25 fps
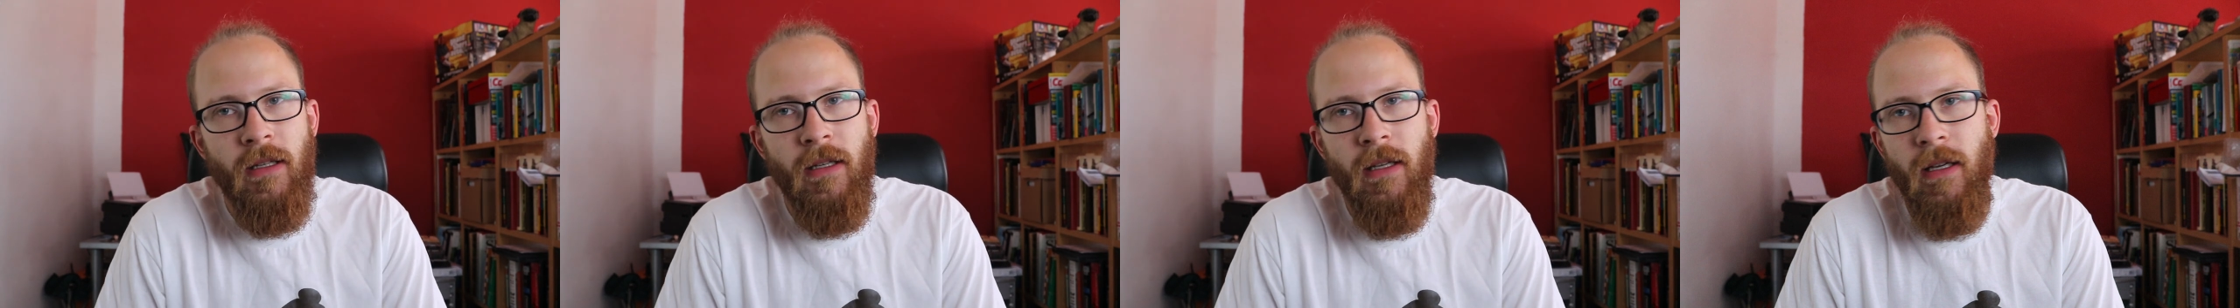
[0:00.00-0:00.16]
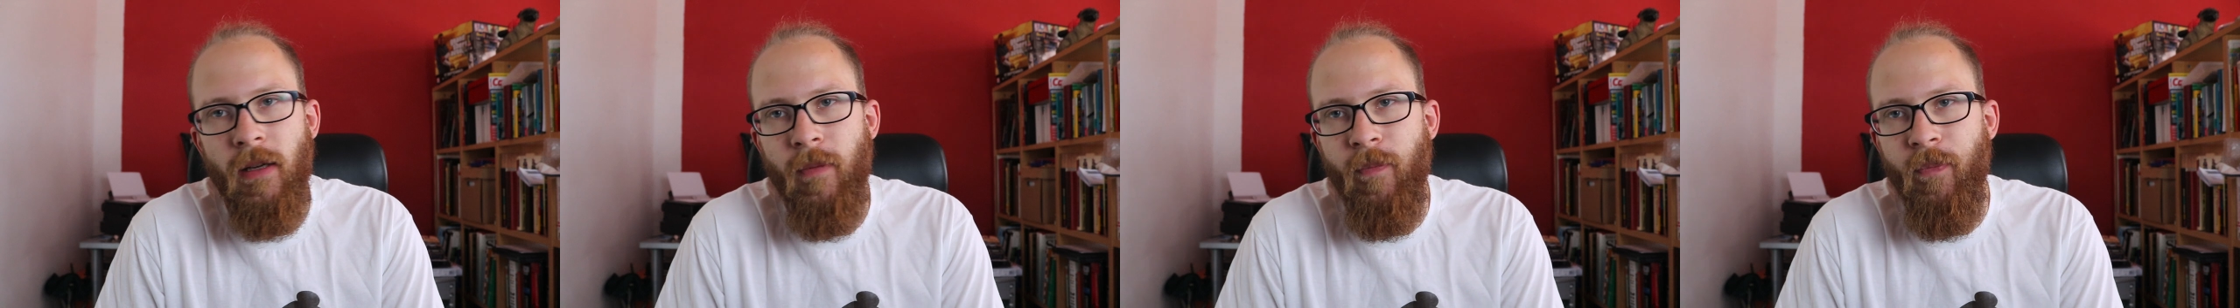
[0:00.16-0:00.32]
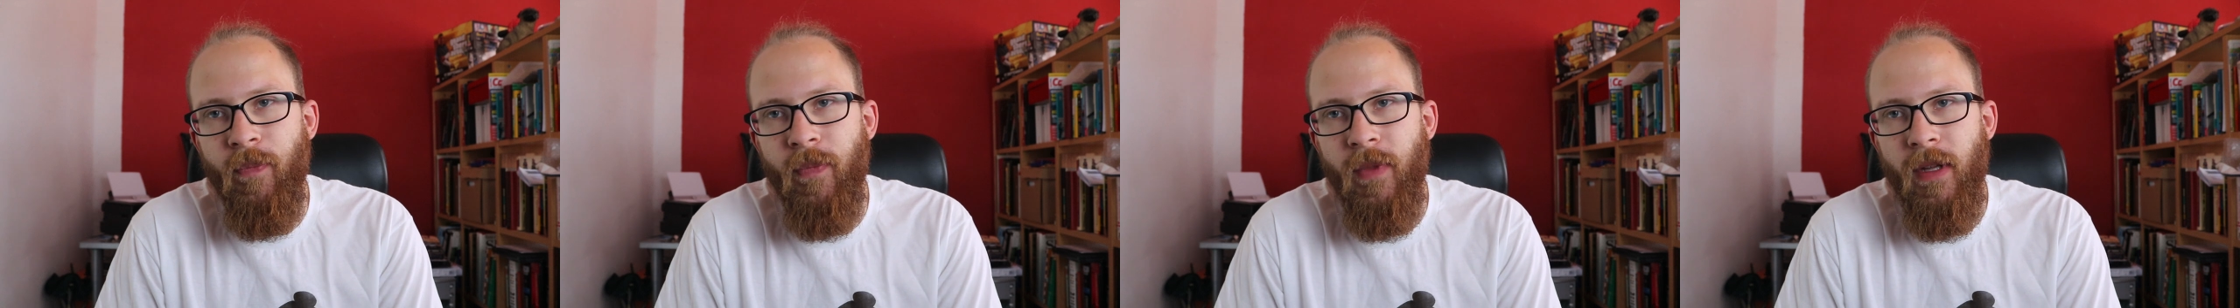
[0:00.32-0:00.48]

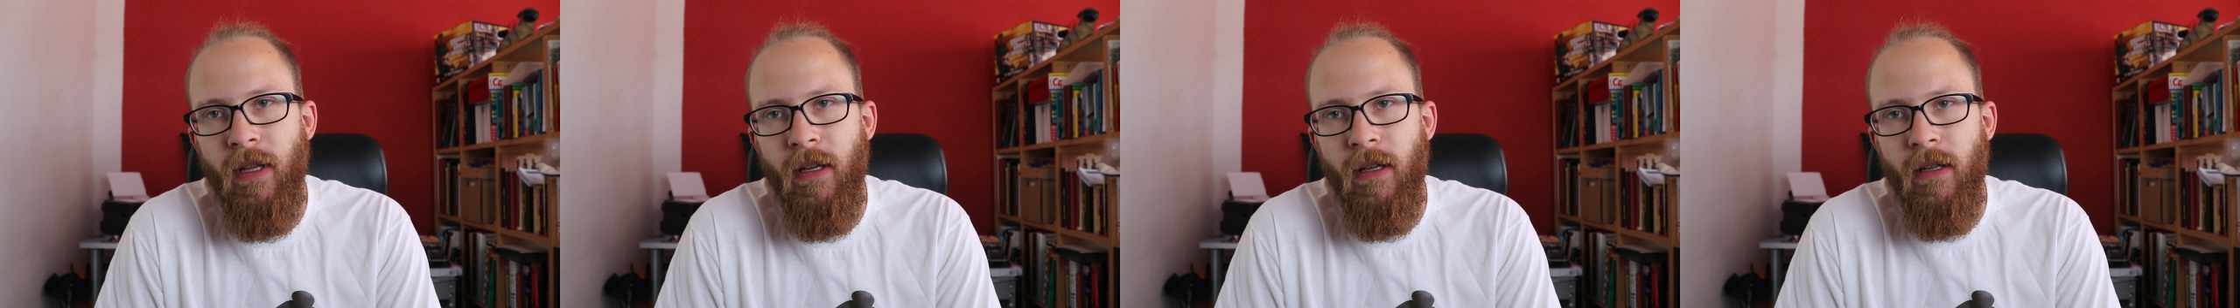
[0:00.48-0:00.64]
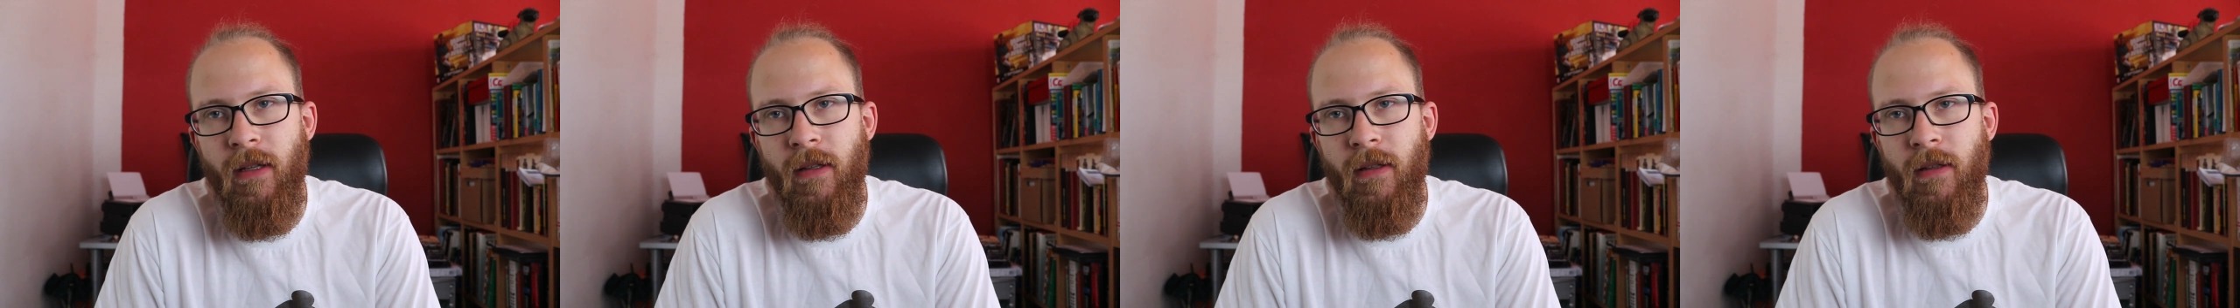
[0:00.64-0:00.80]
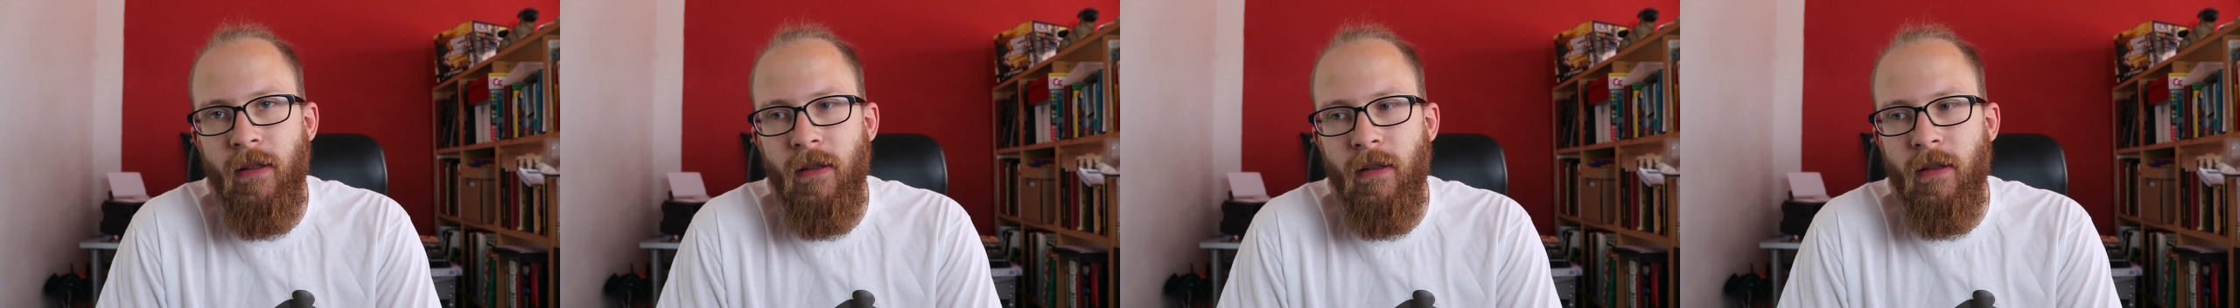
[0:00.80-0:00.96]
gegeben,
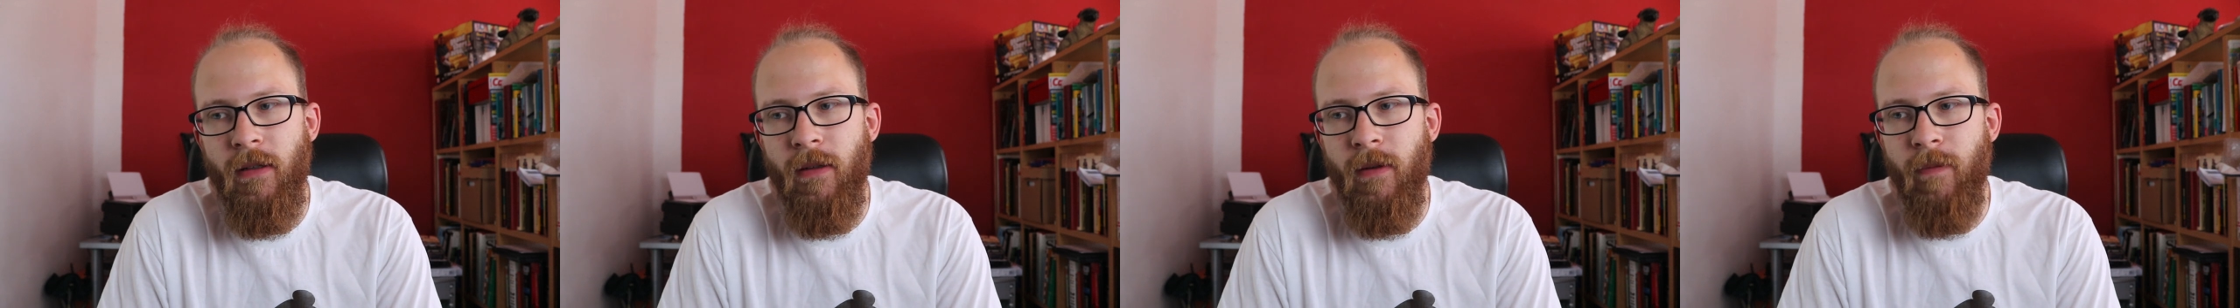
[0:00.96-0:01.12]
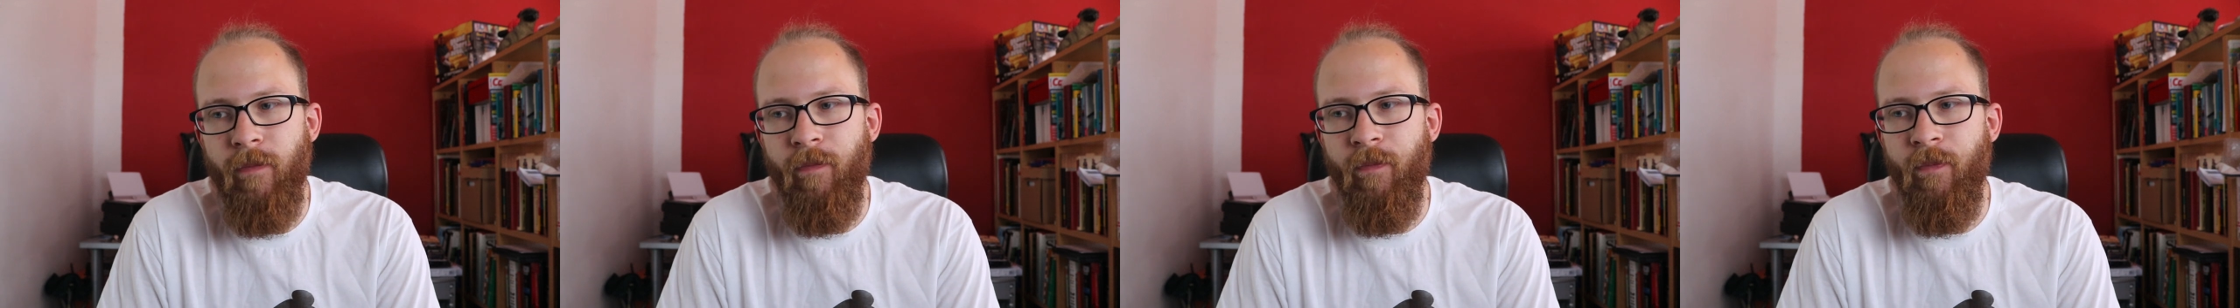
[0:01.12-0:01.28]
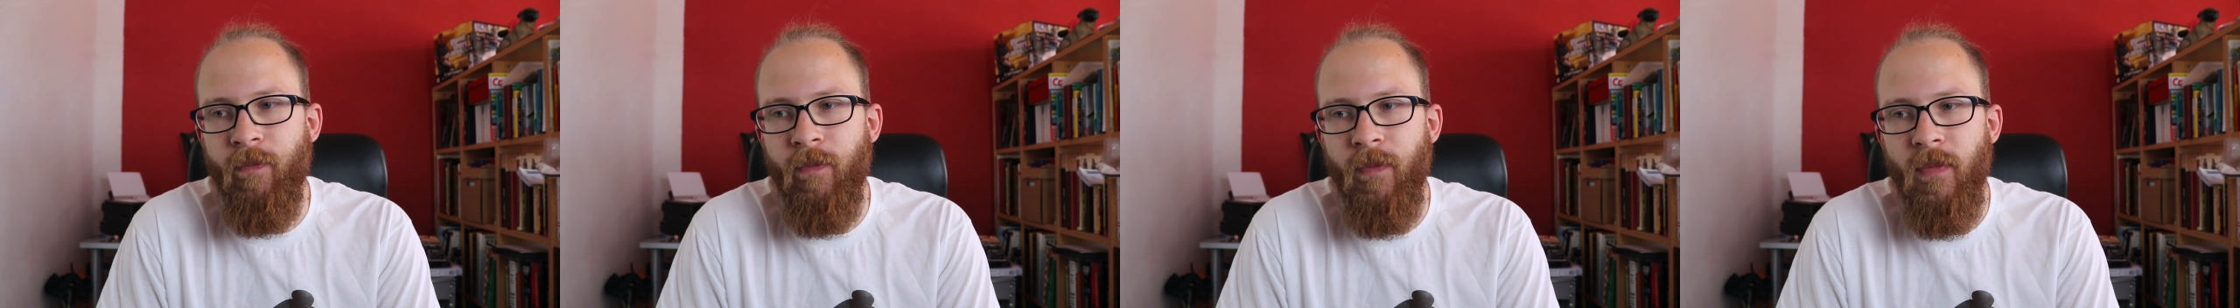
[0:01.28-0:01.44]
den
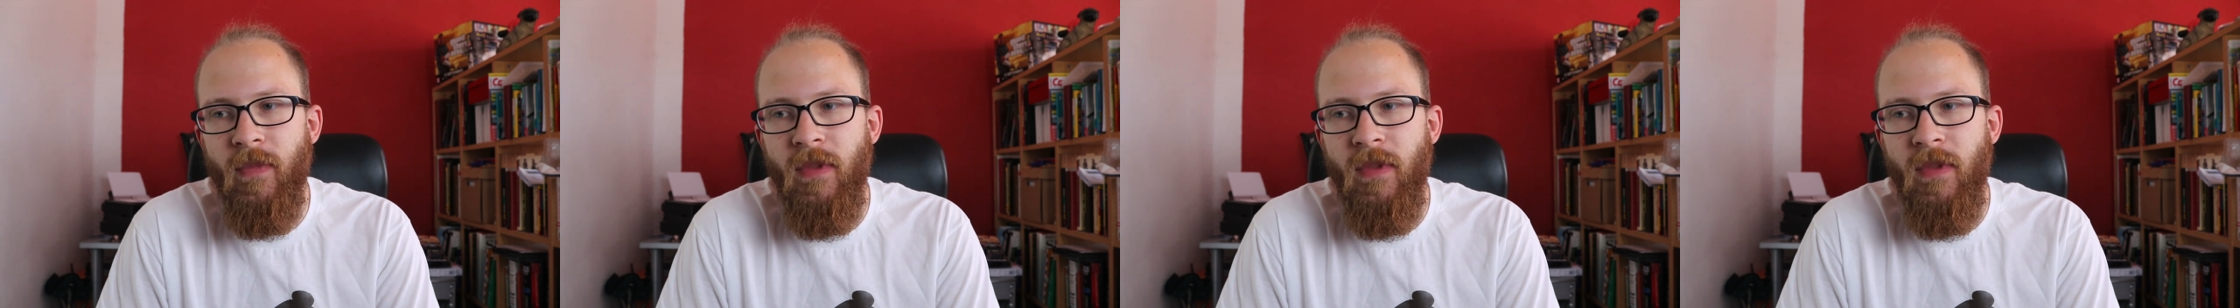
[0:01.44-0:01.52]
ähm,